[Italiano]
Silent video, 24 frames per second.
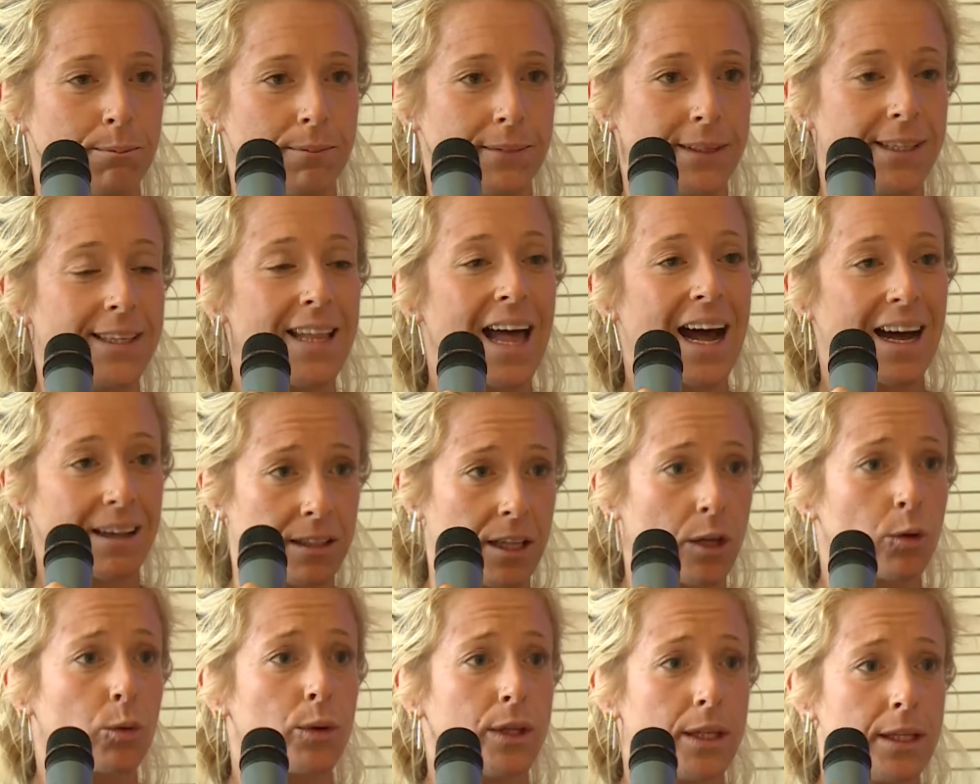di,
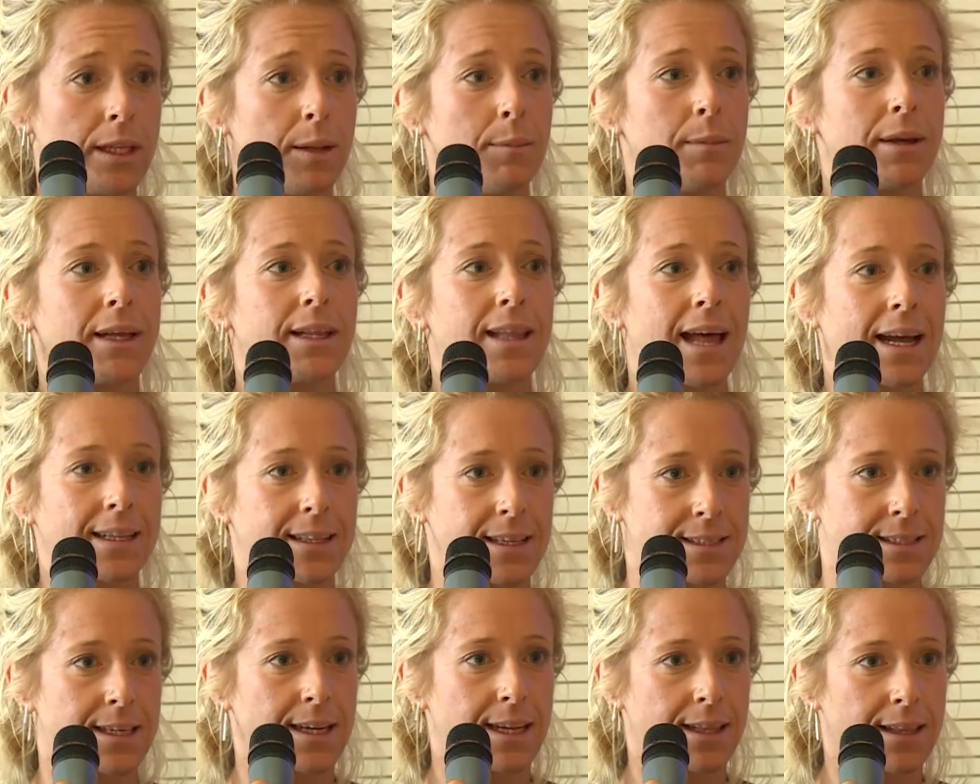dati, quindi di big
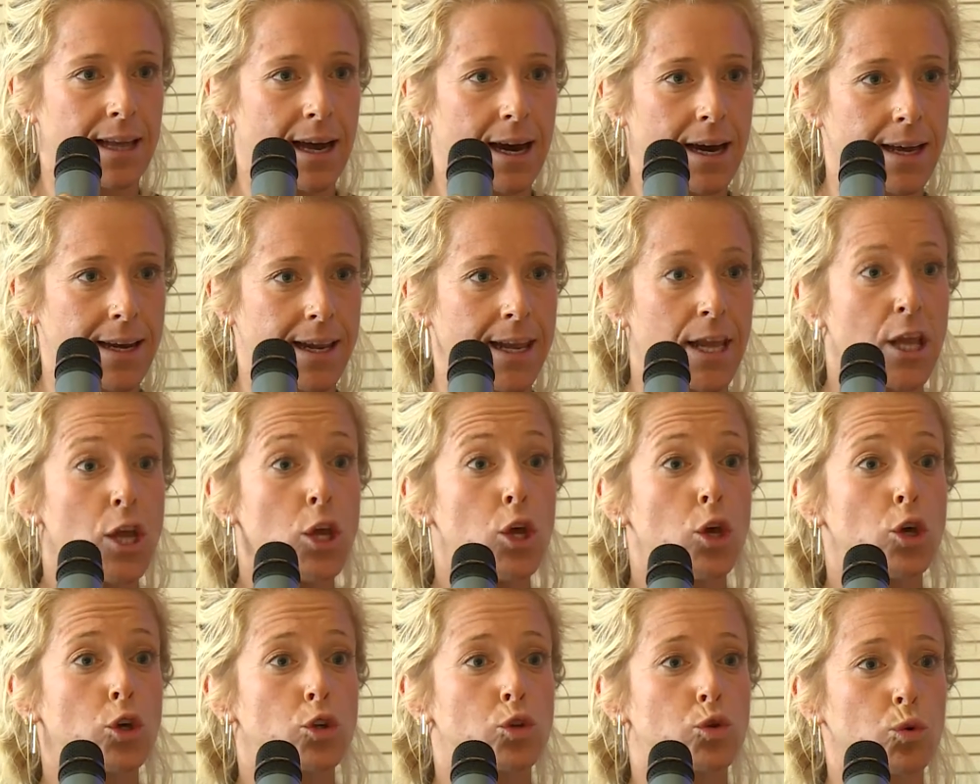data sanitari,
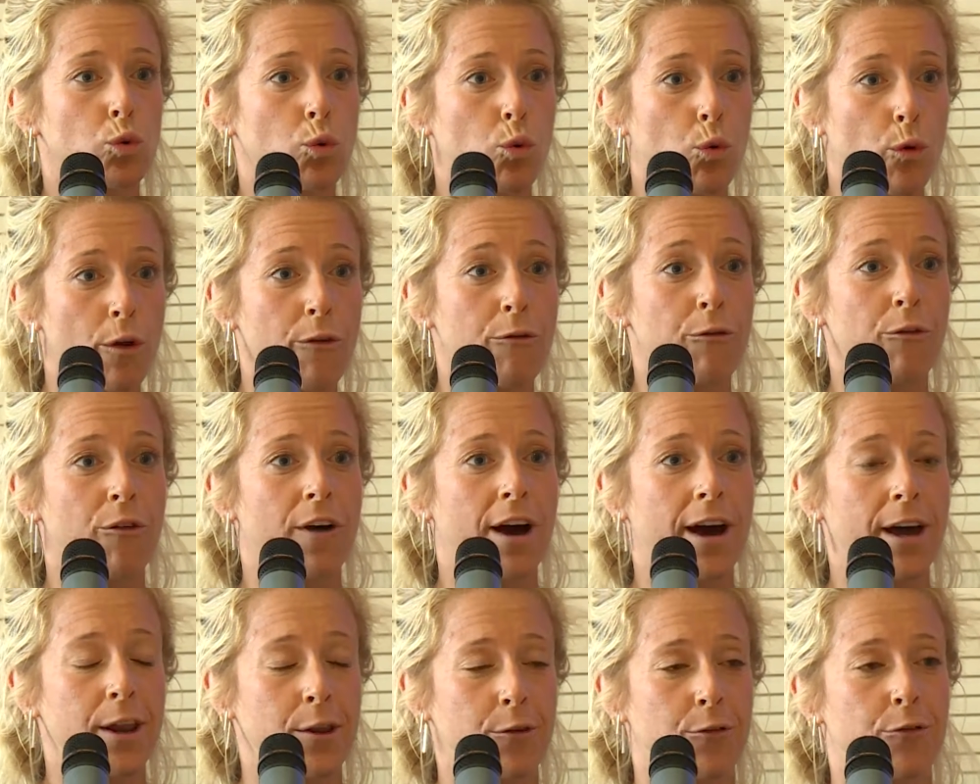su cui
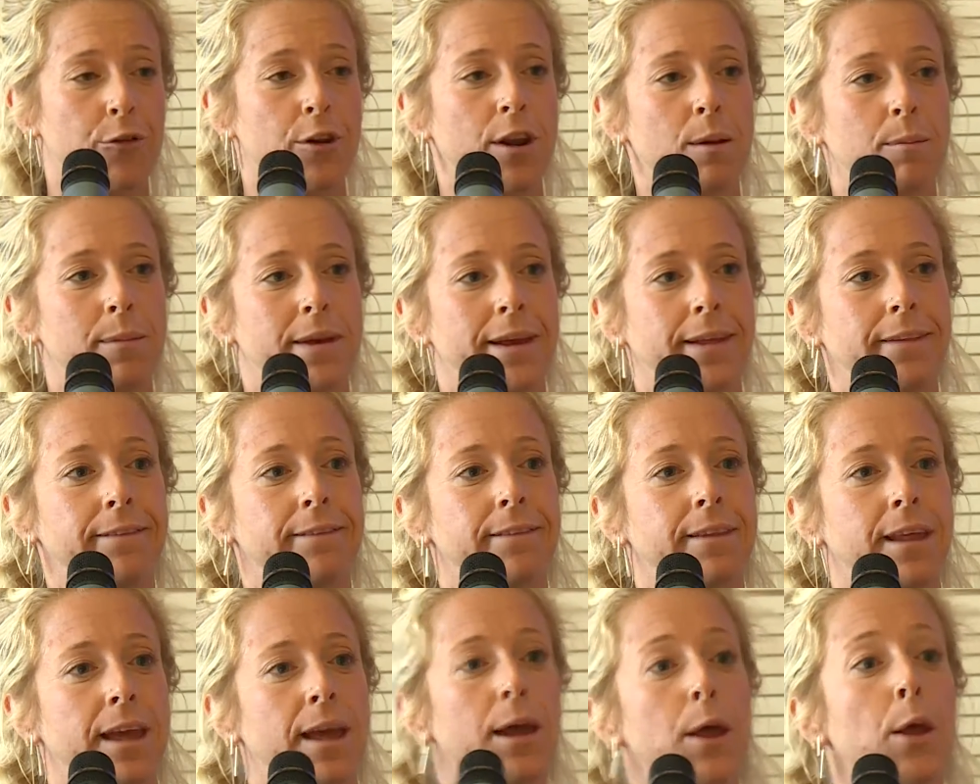fare
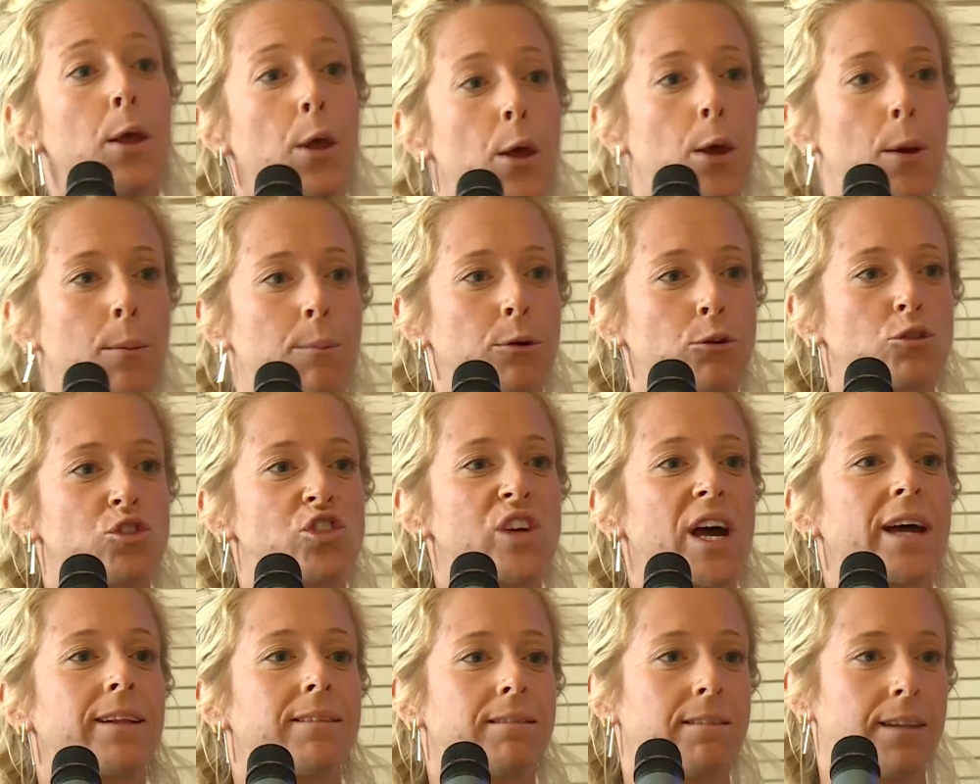finalmente
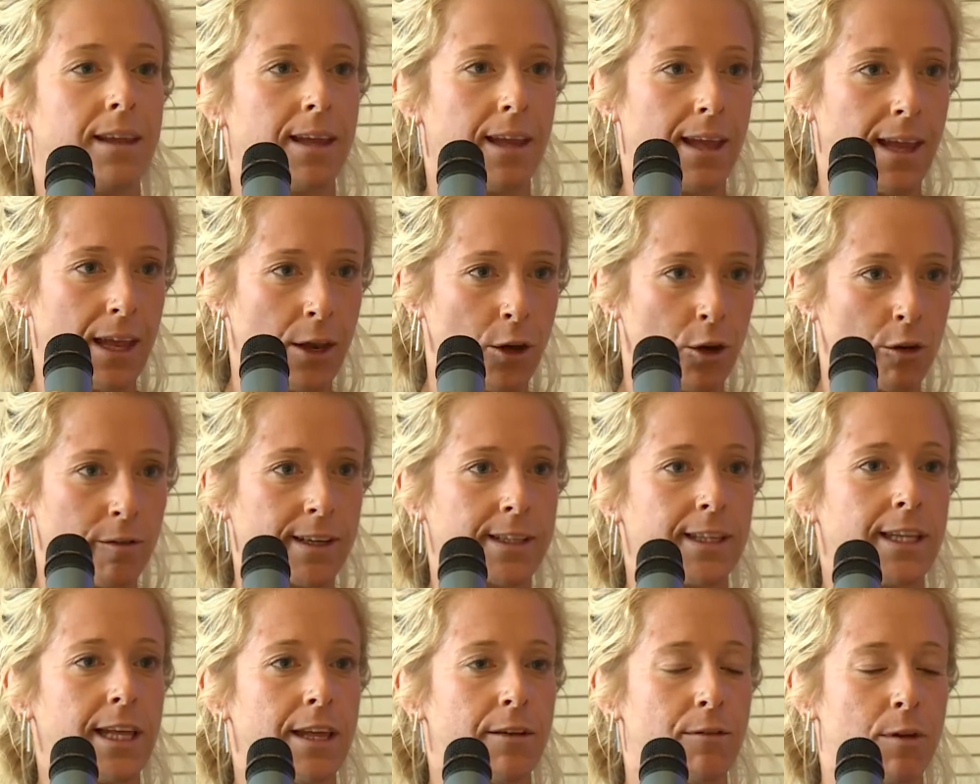progetti
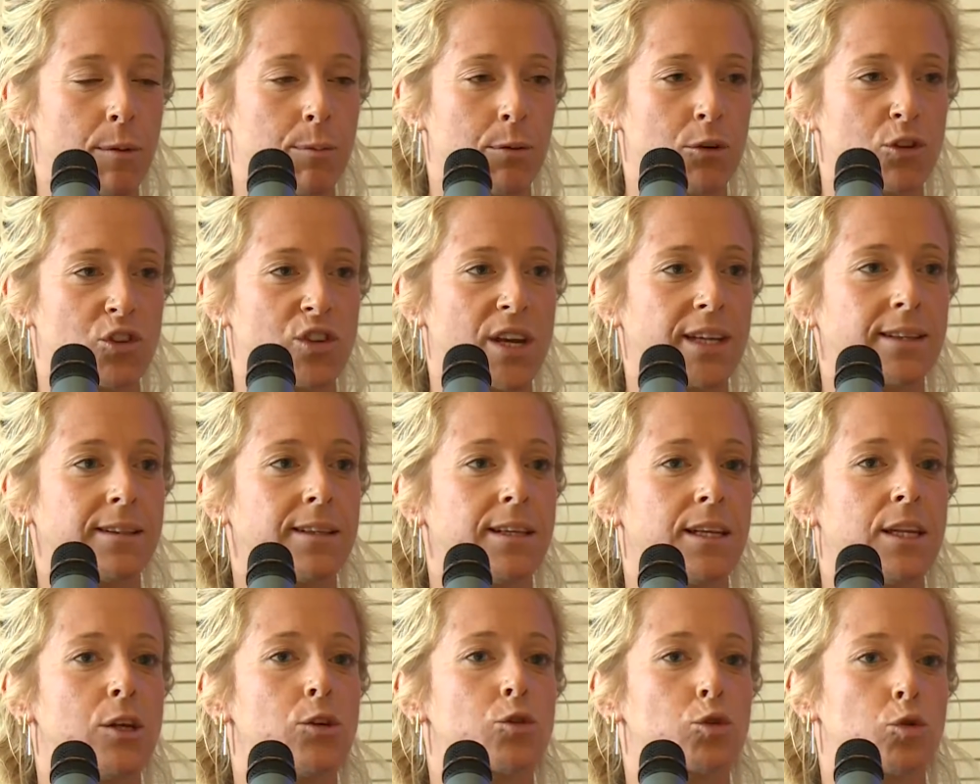innovativi,
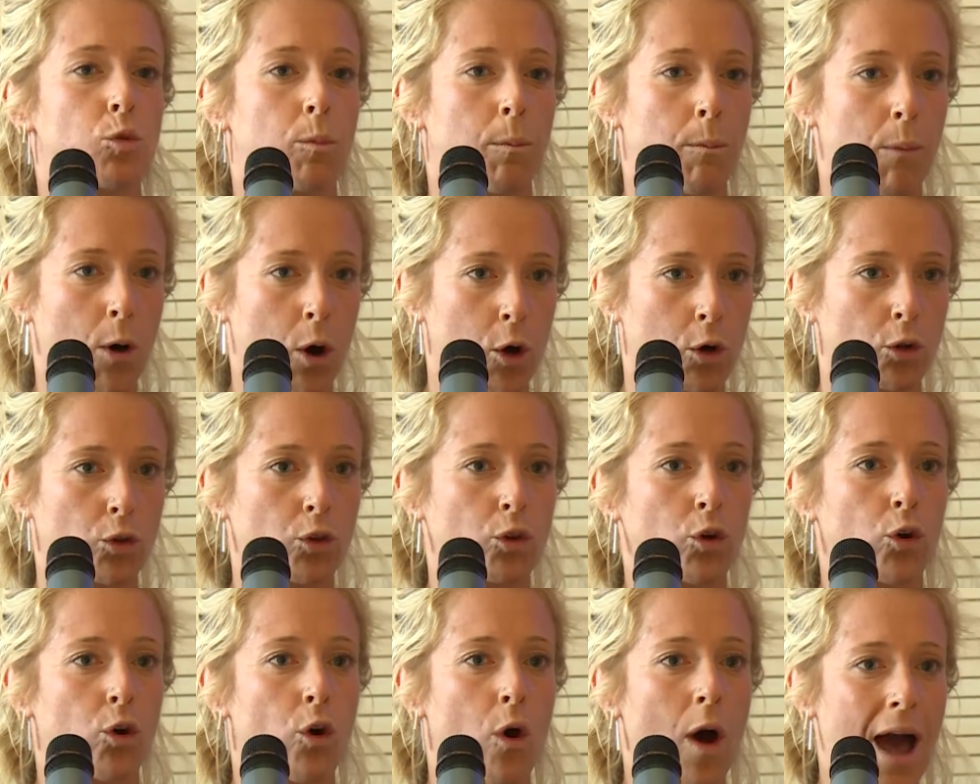progetti di
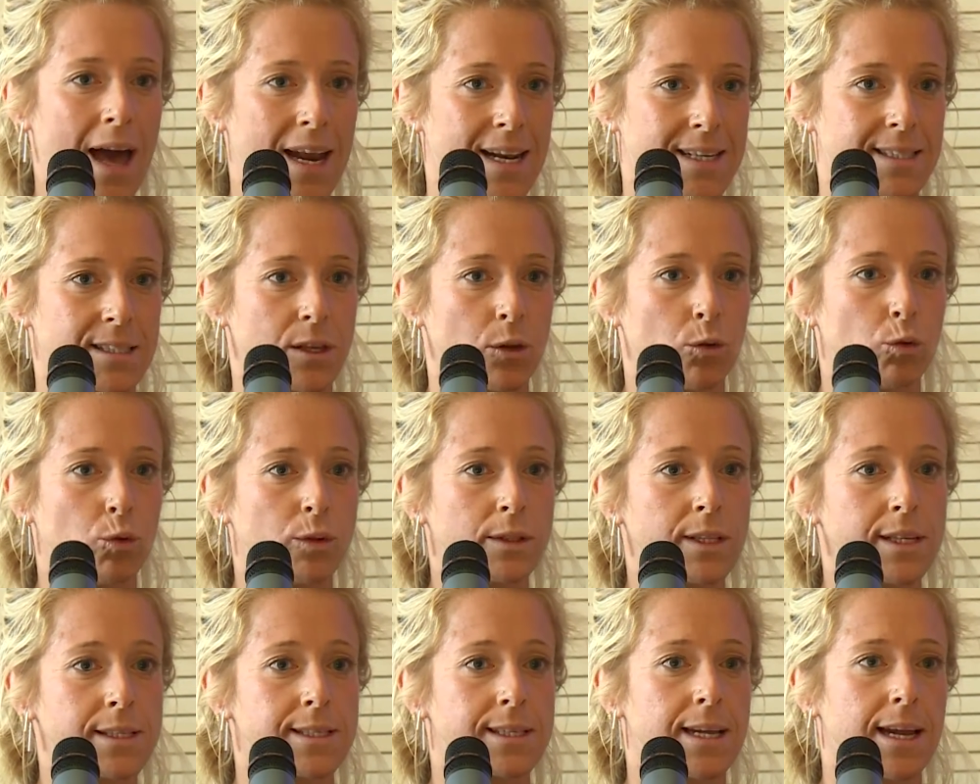supporto alla
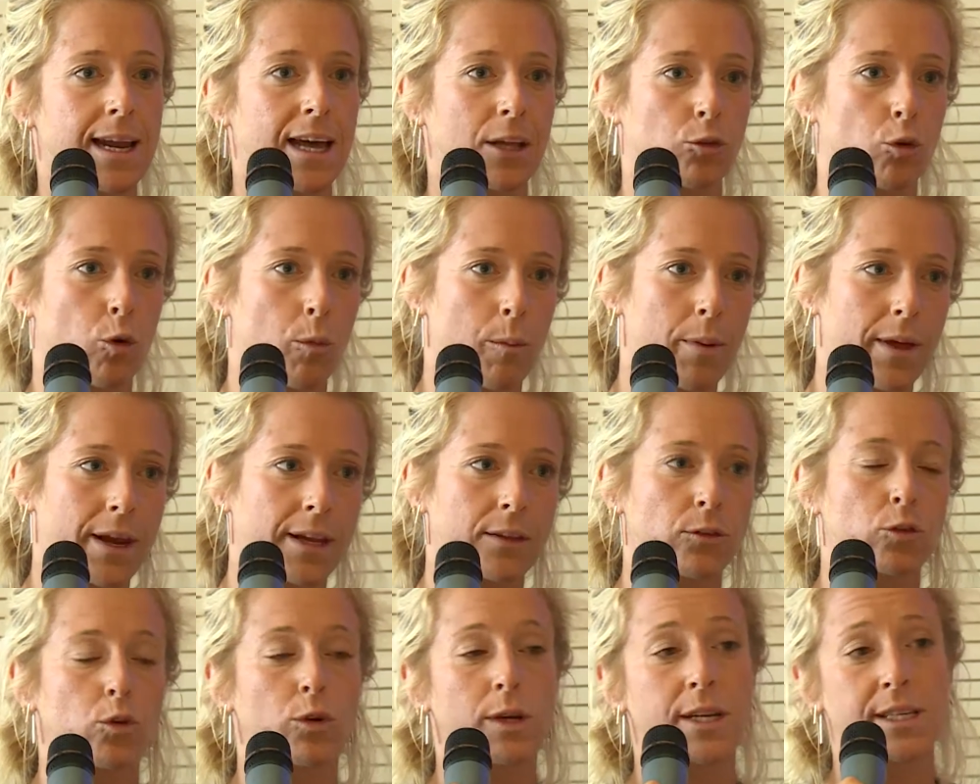salute sia lato
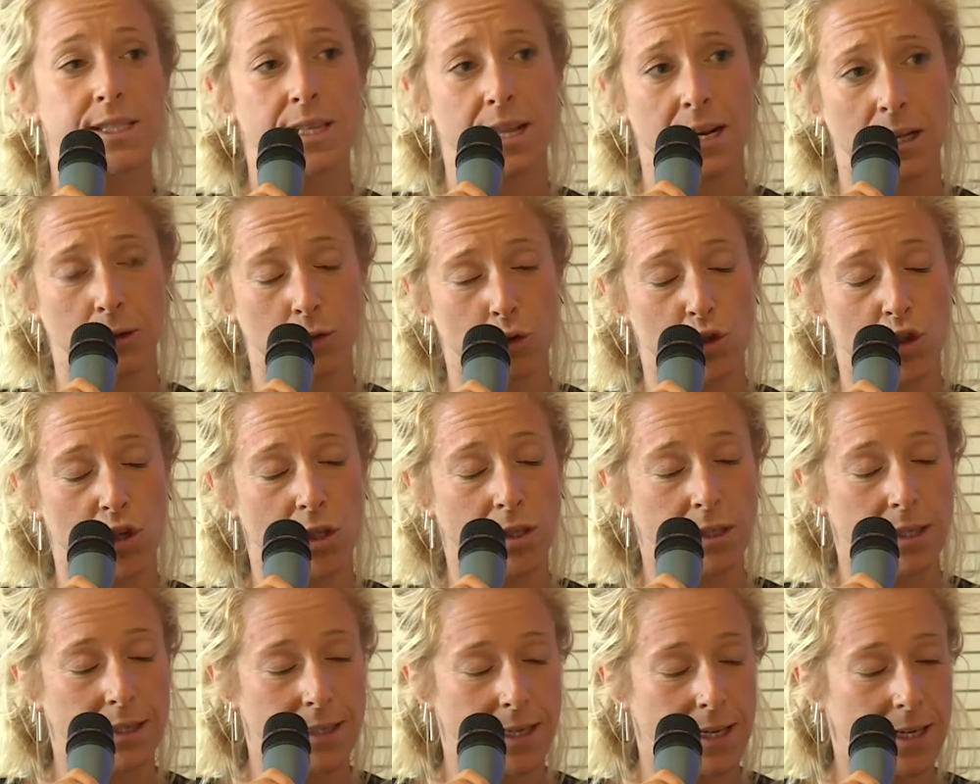operatori sia lato
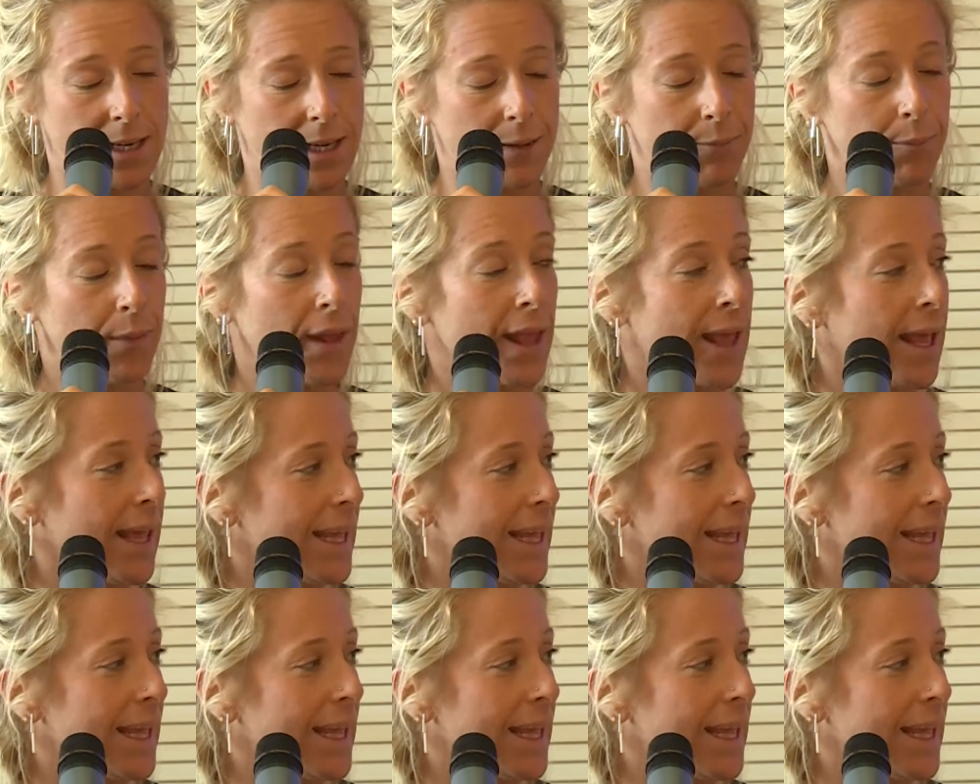cittadini.